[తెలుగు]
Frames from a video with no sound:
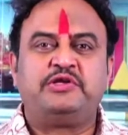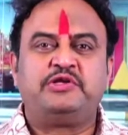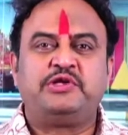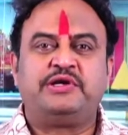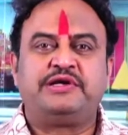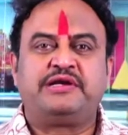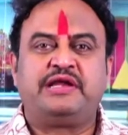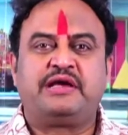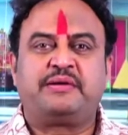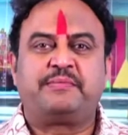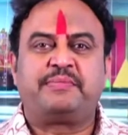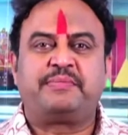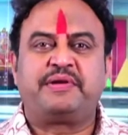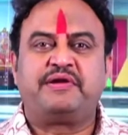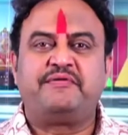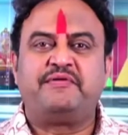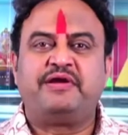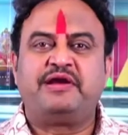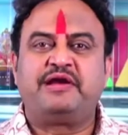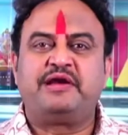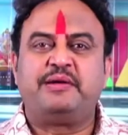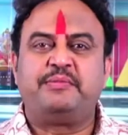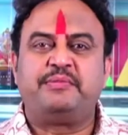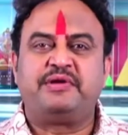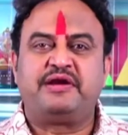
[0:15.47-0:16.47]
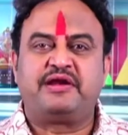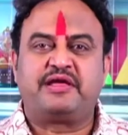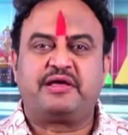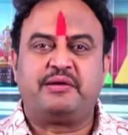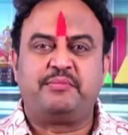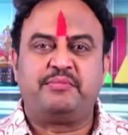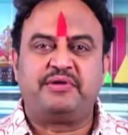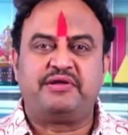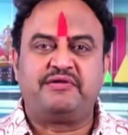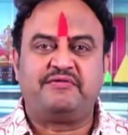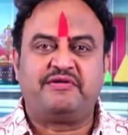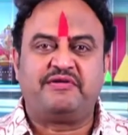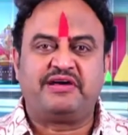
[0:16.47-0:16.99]
జియోటెక్ ప్రైవేట్ లిమిటెడ్
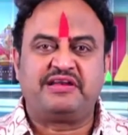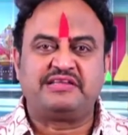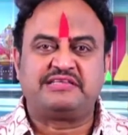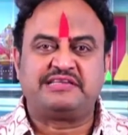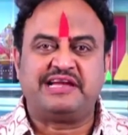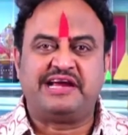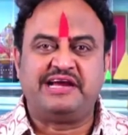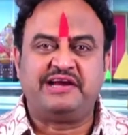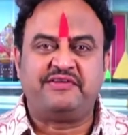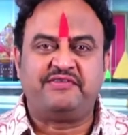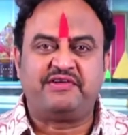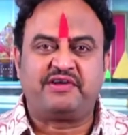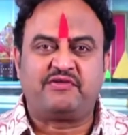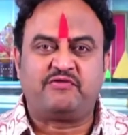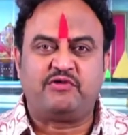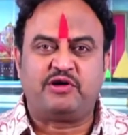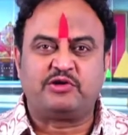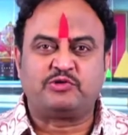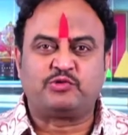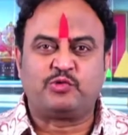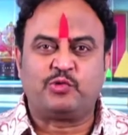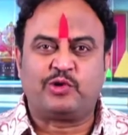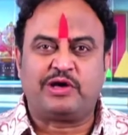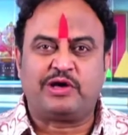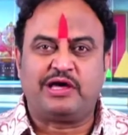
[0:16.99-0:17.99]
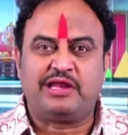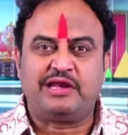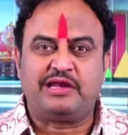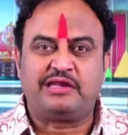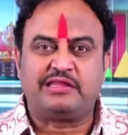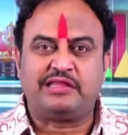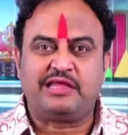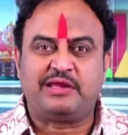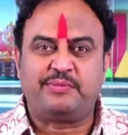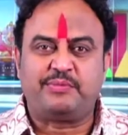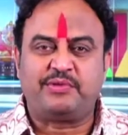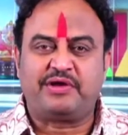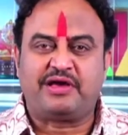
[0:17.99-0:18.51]
కంపెనీ వారి సైంటిఫిక్ వాస్తు కలర్
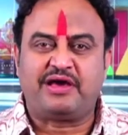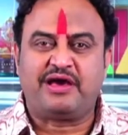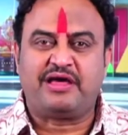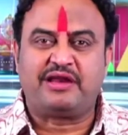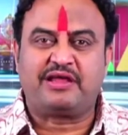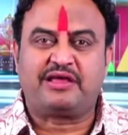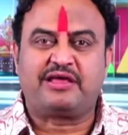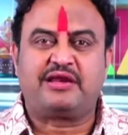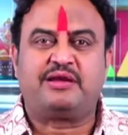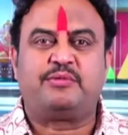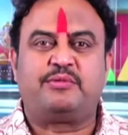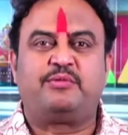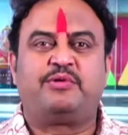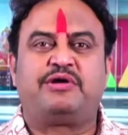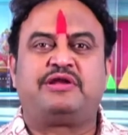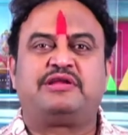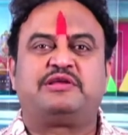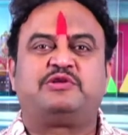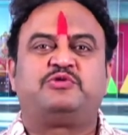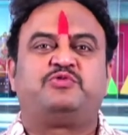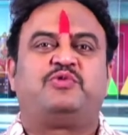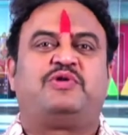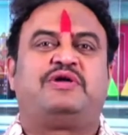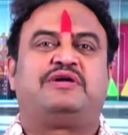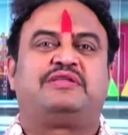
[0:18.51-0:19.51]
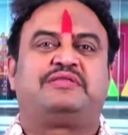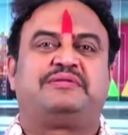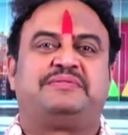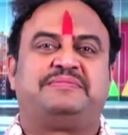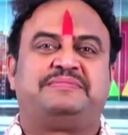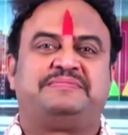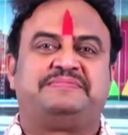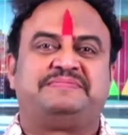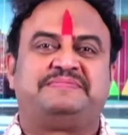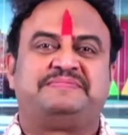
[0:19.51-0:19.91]
థెరపీ కార్యక్రమానికి స్వాగతం